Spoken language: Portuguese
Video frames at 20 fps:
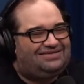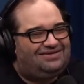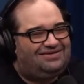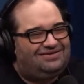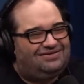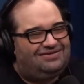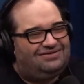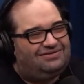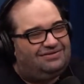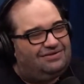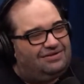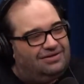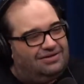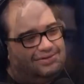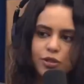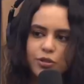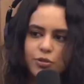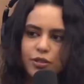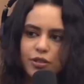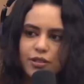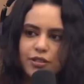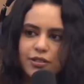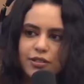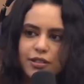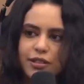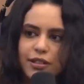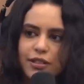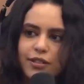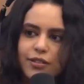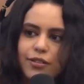Mas será que as
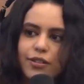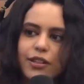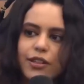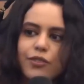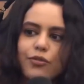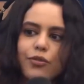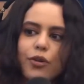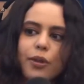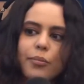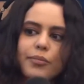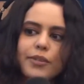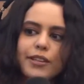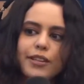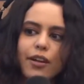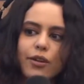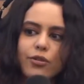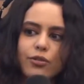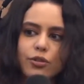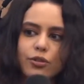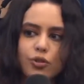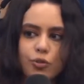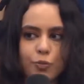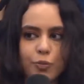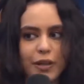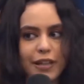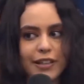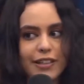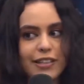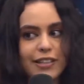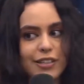pessoas que, que vão habitar os outros
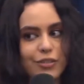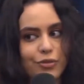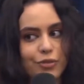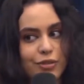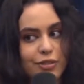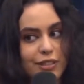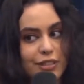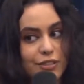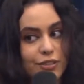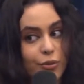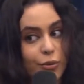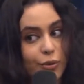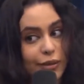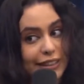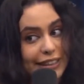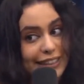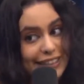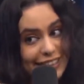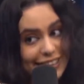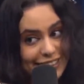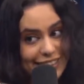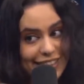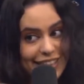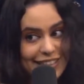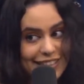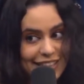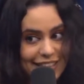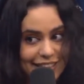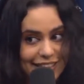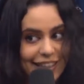planetas vão ser
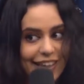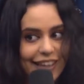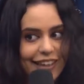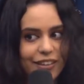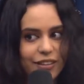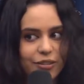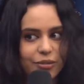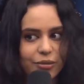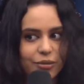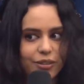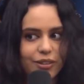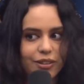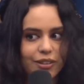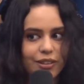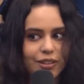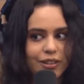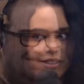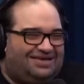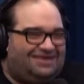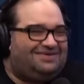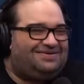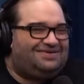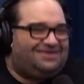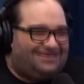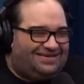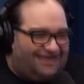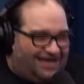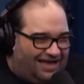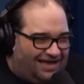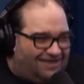escolhidas a dedo? E aí?
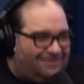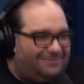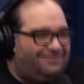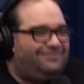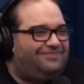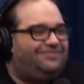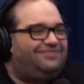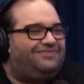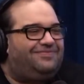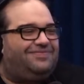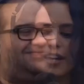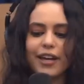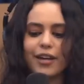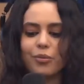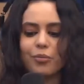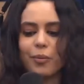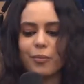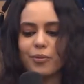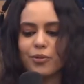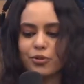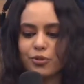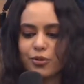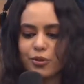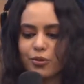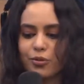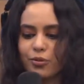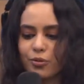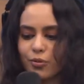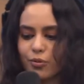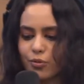Tipo, aqui, ah, eu quero uma pessoa
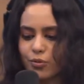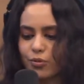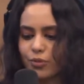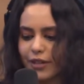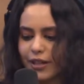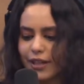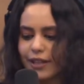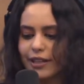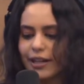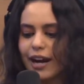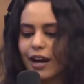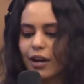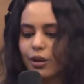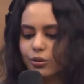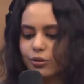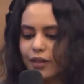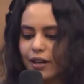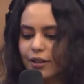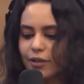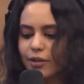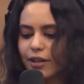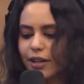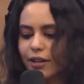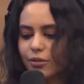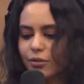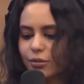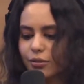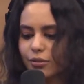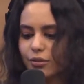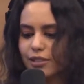com, com QI alto, ah, eu
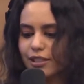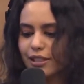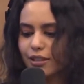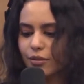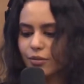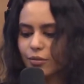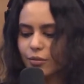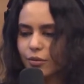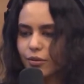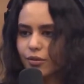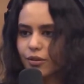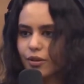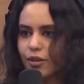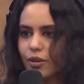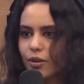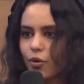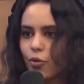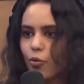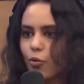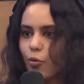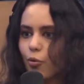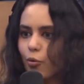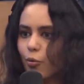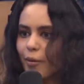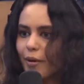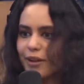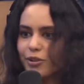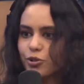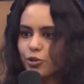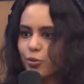quero, sei lá, um, o,
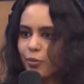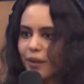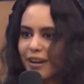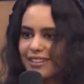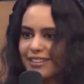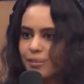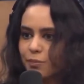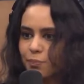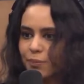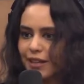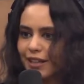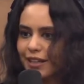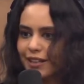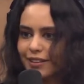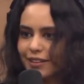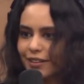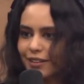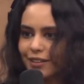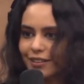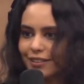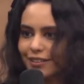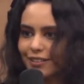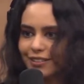médico mais pica da,